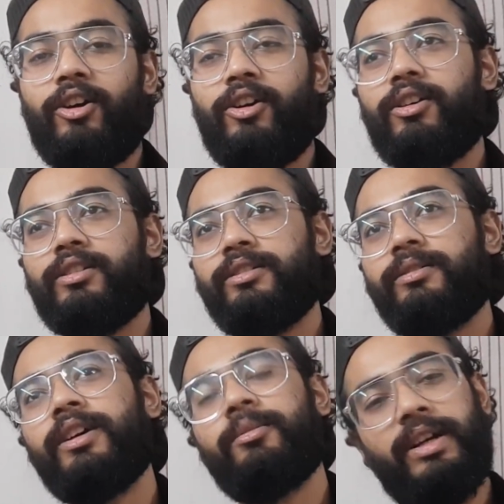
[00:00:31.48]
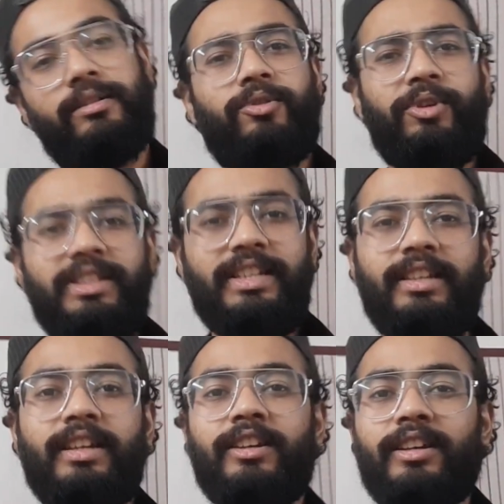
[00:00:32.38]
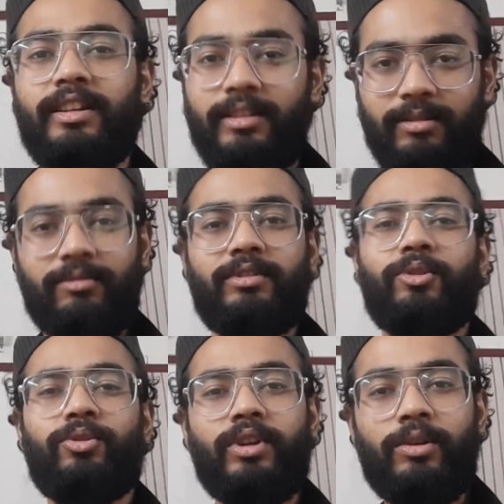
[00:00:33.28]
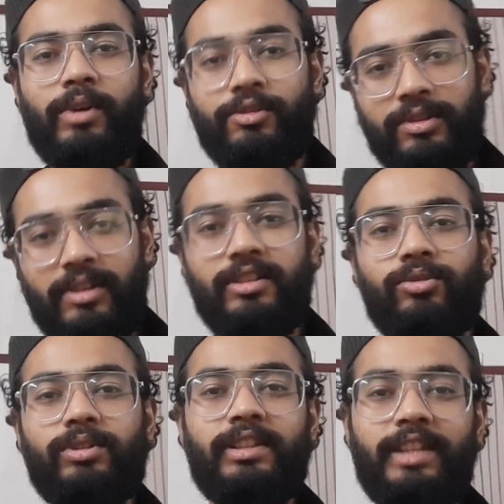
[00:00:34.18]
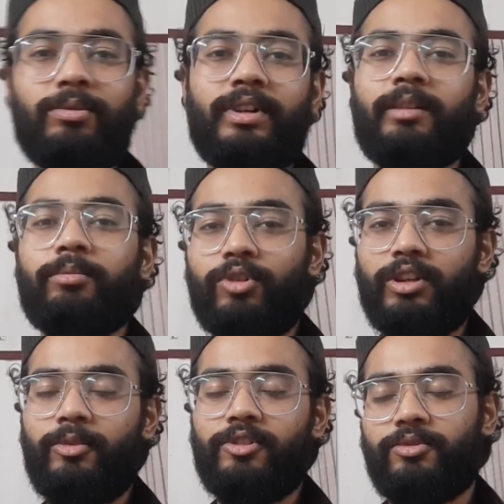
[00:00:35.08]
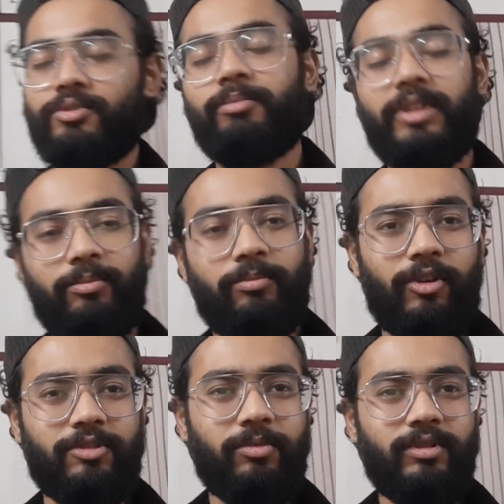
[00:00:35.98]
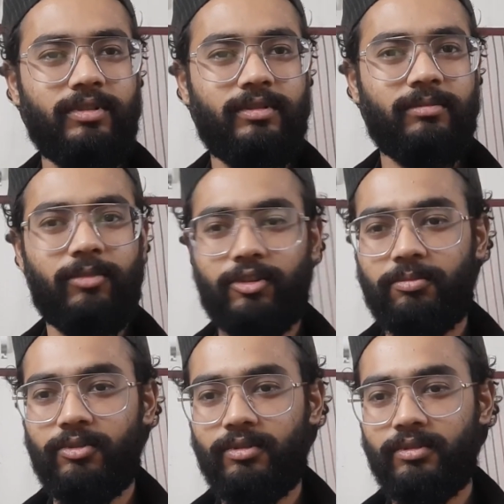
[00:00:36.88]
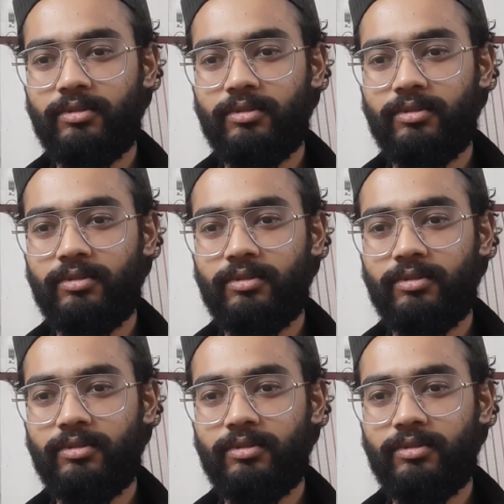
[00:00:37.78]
और बट कोई नहीं कोरोना हुआ उसकी वजह से थोड़ा सा नहीं हुआ ट्रिप थोड़ा पोस्टपोन पोस्टपोन पोस्टपोन